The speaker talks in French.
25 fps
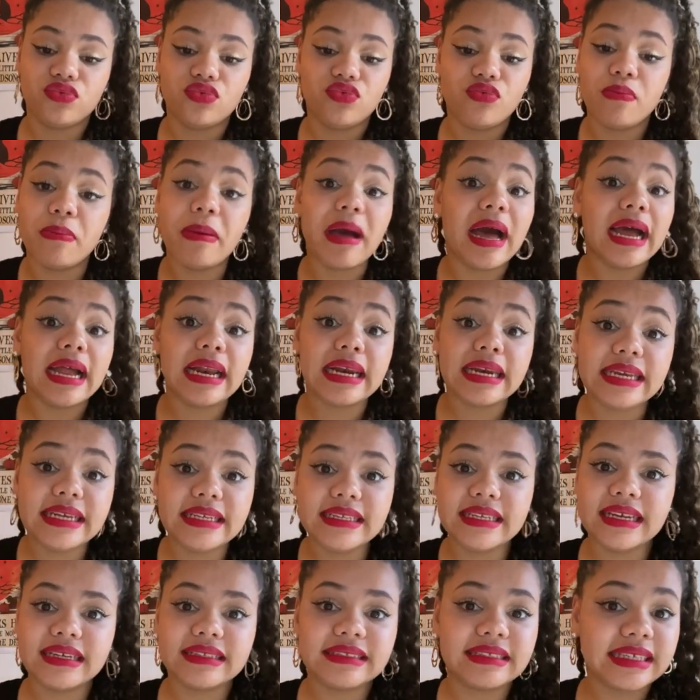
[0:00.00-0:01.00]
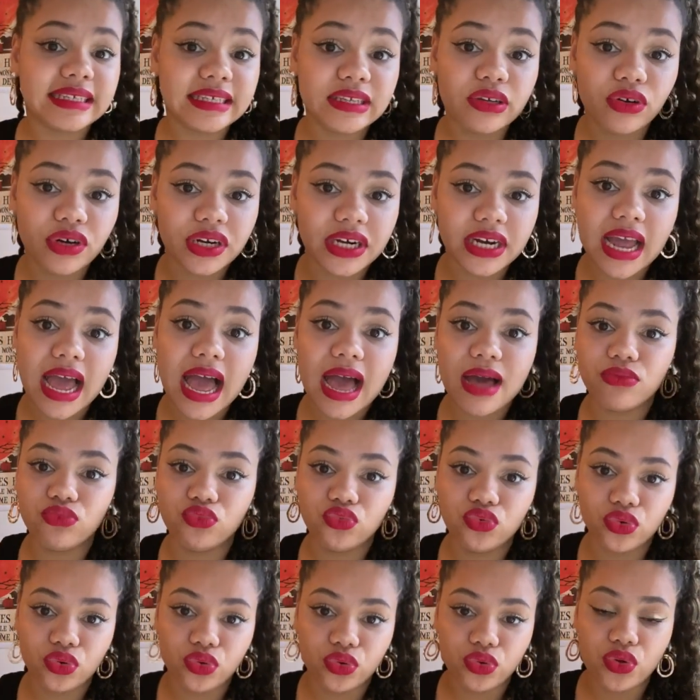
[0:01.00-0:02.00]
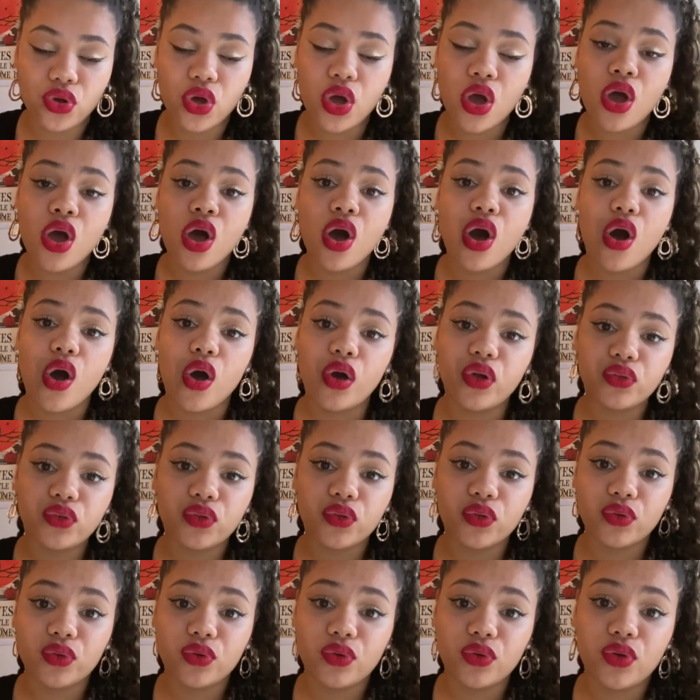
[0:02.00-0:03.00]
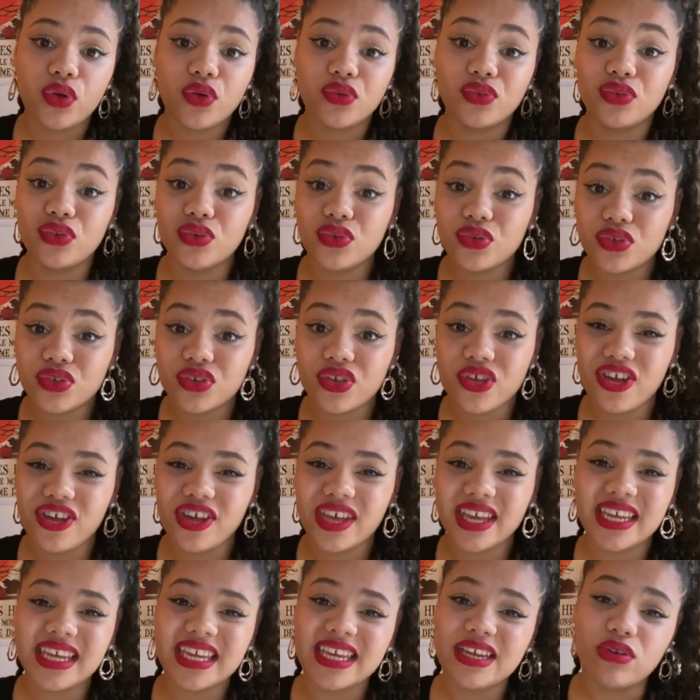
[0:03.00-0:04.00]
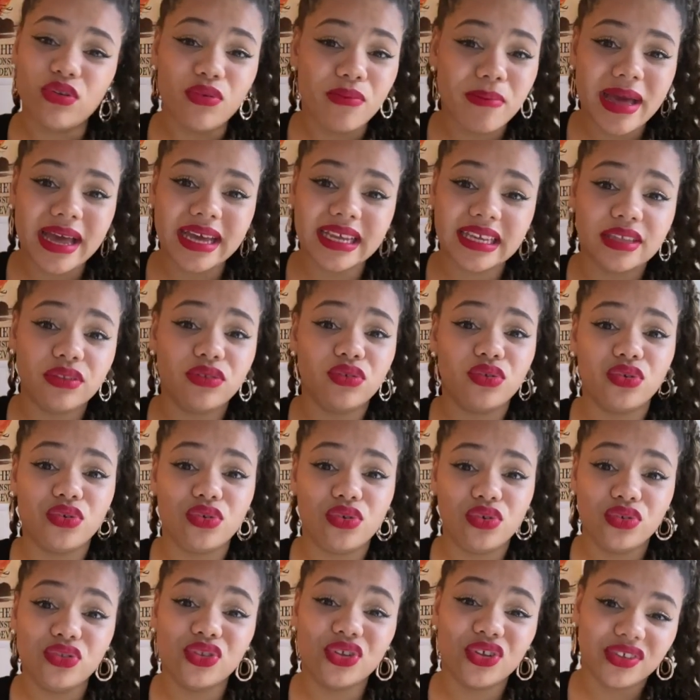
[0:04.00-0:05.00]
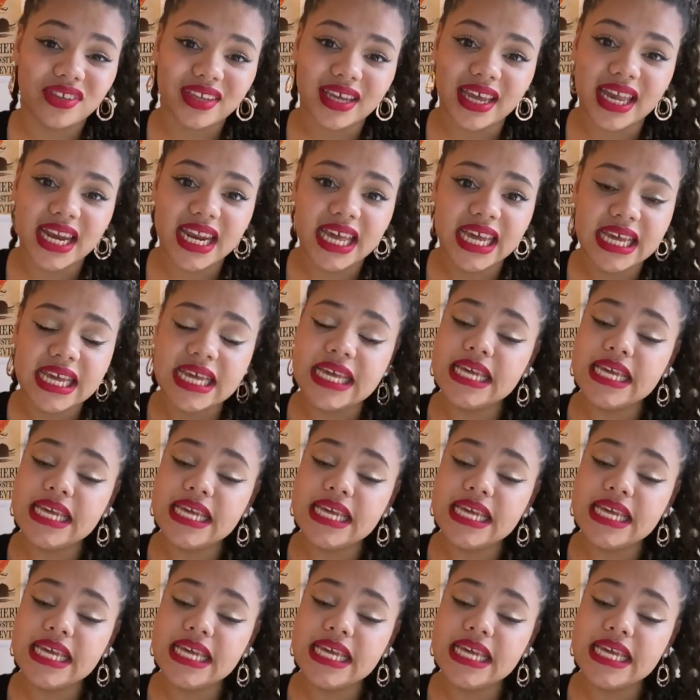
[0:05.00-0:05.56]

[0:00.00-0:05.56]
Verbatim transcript: nous parler d'un triangle amoureux entre deux sœurs et le mari de l'une d'entre elles.